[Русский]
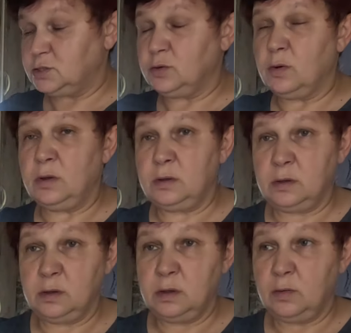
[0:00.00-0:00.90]
100, э,
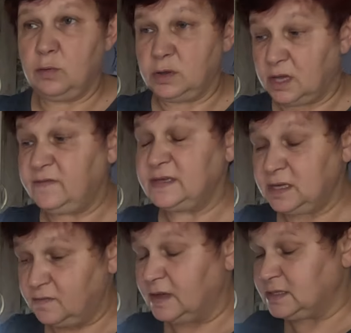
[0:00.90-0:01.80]
ой, на
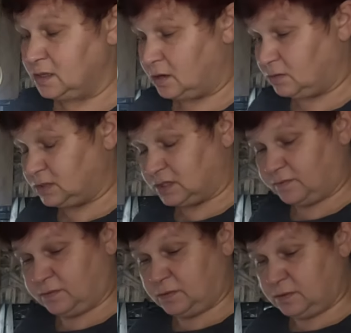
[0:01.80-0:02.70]
220 градусов.
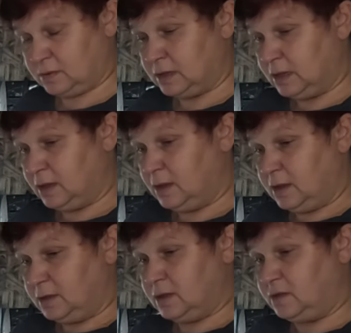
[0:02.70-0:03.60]

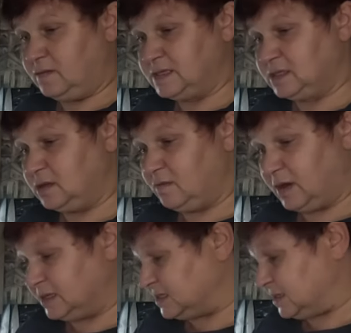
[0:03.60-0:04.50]
На
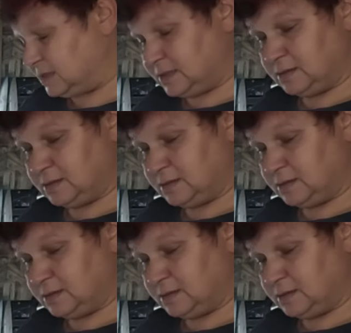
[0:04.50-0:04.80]
220.